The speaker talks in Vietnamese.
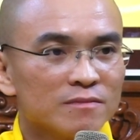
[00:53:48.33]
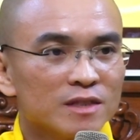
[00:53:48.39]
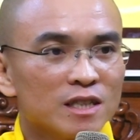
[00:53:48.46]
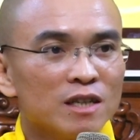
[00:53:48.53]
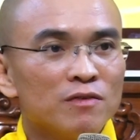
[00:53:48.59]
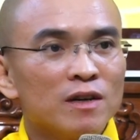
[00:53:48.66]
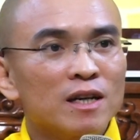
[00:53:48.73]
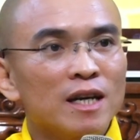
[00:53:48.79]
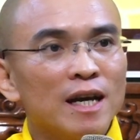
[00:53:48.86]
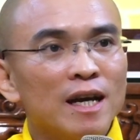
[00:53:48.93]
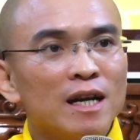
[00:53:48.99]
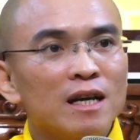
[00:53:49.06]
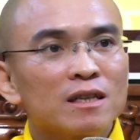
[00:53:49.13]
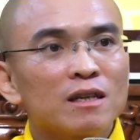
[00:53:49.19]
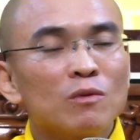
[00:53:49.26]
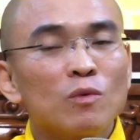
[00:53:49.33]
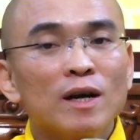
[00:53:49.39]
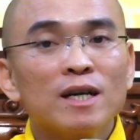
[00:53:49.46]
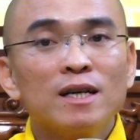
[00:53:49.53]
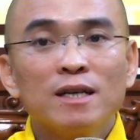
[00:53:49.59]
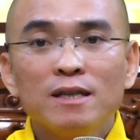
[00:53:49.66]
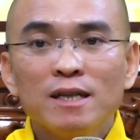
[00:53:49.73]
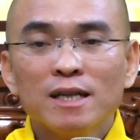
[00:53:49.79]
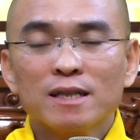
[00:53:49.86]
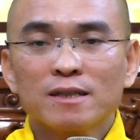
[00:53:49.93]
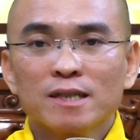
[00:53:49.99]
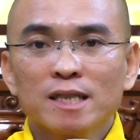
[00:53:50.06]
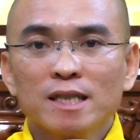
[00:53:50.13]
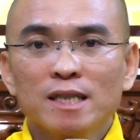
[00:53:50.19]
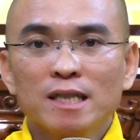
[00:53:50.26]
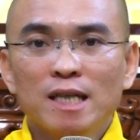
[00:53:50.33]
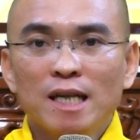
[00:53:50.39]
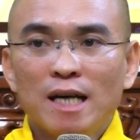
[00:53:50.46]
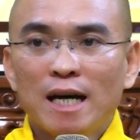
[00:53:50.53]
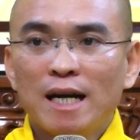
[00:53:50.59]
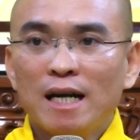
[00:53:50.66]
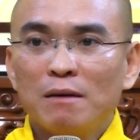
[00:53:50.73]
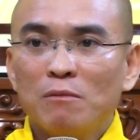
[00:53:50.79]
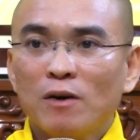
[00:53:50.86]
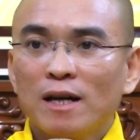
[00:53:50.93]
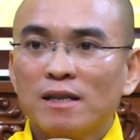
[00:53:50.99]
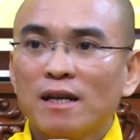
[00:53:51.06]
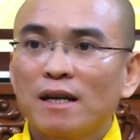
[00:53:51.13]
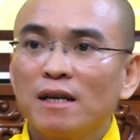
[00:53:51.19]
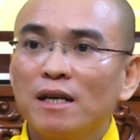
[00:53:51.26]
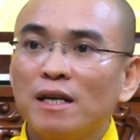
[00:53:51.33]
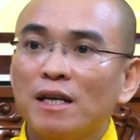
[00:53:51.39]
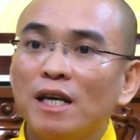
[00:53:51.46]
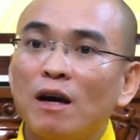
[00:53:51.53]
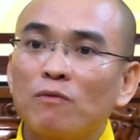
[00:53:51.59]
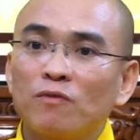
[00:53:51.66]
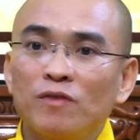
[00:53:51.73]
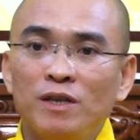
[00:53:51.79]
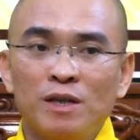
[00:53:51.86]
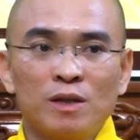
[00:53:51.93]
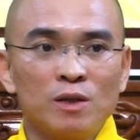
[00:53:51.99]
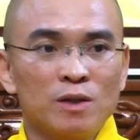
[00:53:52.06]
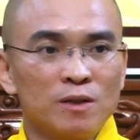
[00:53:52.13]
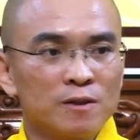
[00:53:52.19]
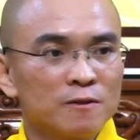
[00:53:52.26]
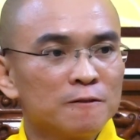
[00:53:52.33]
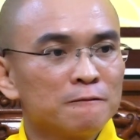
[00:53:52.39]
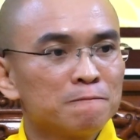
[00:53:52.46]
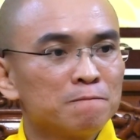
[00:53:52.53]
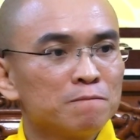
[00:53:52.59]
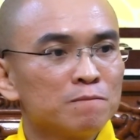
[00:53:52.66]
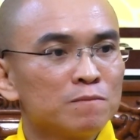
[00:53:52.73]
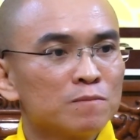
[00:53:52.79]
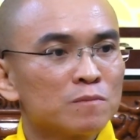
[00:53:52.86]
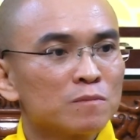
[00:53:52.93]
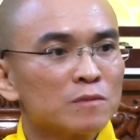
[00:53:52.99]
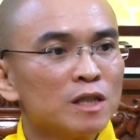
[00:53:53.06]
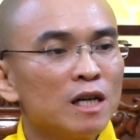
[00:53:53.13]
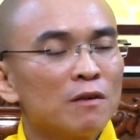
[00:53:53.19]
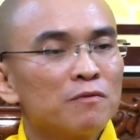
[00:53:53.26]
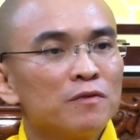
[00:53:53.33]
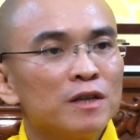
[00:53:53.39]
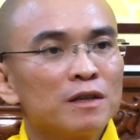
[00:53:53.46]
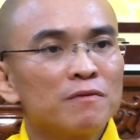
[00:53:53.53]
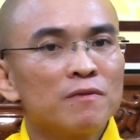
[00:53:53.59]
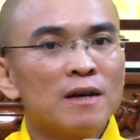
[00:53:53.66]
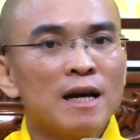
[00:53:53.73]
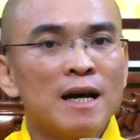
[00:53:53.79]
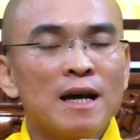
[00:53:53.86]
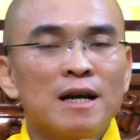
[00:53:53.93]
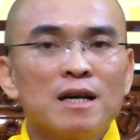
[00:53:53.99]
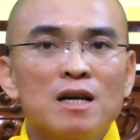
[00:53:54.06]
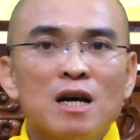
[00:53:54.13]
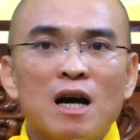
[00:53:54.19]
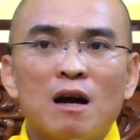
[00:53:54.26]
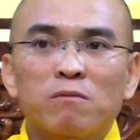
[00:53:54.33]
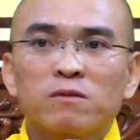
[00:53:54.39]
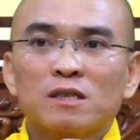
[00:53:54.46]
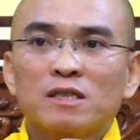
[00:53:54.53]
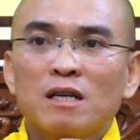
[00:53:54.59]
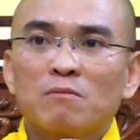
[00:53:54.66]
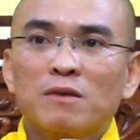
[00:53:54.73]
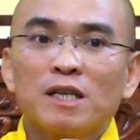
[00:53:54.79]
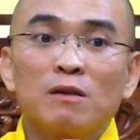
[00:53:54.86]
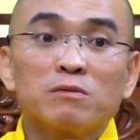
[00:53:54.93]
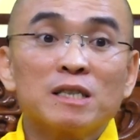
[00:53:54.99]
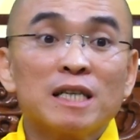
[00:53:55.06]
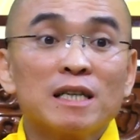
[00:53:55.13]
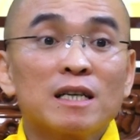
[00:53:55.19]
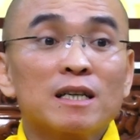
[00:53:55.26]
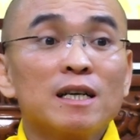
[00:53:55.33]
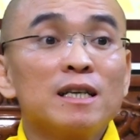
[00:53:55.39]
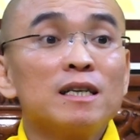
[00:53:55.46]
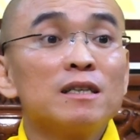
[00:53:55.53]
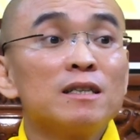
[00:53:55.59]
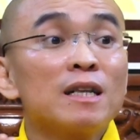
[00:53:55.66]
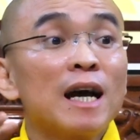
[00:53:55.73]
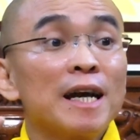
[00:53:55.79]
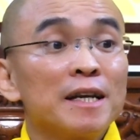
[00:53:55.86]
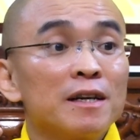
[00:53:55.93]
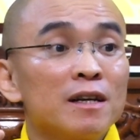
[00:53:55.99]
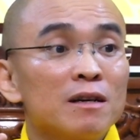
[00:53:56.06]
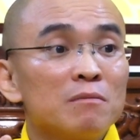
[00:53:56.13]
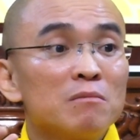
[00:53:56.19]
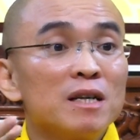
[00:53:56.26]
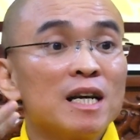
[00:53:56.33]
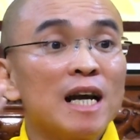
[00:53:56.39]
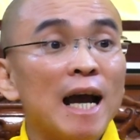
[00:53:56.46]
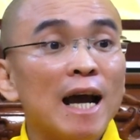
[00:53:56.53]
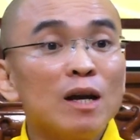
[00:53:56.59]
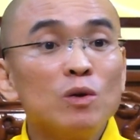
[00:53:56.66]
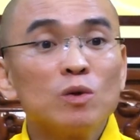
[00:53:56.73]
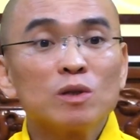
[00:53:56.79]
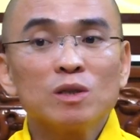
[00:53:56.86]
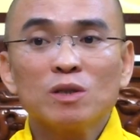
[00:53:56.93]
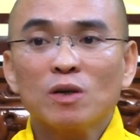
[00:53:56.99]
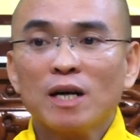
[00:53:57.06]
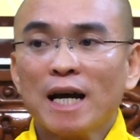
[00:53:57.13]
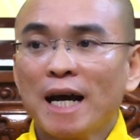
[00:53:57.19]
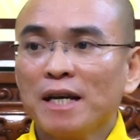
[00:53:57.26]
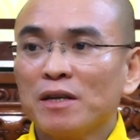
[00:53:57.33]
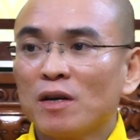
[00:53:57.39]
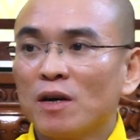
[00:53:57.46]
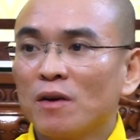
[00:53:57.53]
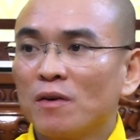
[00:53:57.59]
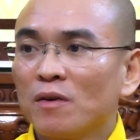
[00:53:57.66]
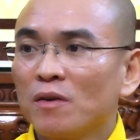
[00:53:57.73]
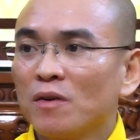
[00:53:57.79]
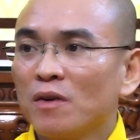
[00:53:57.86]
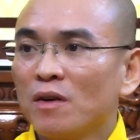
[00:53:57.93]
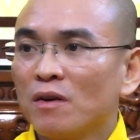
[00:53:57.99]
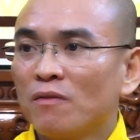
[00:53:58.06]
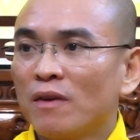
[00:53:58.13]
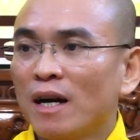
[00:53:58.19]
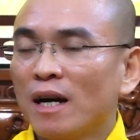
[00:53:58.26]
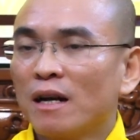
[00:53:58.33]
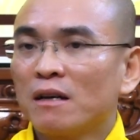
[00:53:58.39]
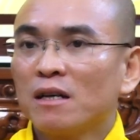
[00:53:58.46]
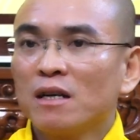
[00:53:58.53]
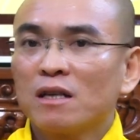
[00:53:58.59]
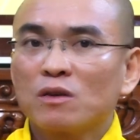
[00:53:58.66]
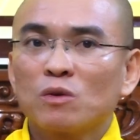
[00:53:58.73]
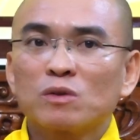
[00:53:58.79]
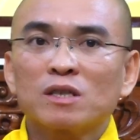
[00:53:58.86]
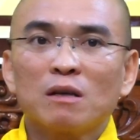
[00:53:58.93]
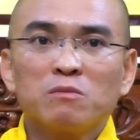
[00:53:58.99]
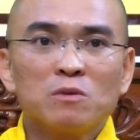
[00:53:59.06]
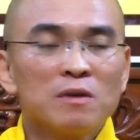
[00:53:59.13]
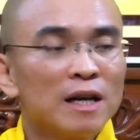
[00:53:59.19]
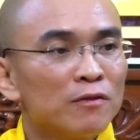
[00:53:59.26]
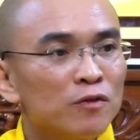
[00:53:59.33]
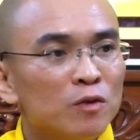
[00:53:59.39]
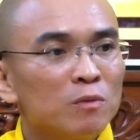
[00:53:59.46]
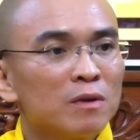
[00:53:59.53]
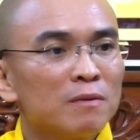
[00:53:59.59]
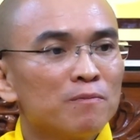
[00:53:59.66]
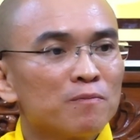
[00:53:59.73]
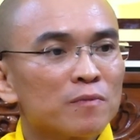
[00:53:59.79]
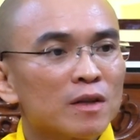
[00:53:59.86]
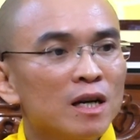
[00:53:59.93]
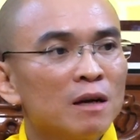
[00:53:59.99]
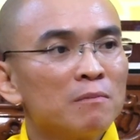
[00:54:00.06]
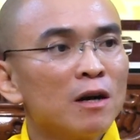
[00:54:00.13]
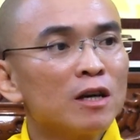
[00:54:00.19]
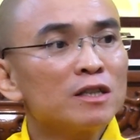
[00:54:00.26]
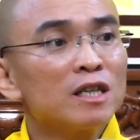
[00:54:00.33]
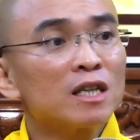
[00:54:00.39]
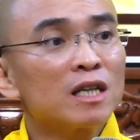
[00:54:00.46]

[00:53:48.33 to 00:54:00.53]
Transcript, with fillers: Đức Phật kể là trong quá khứ anh là một anh thanh niên đi học việc thôi. Đi học việc và học cho xong cái người thầy đó mới gả luôn đứa con gái cho. Và cuộc sống cũng hạnh phúc lắm. Hôm đó trên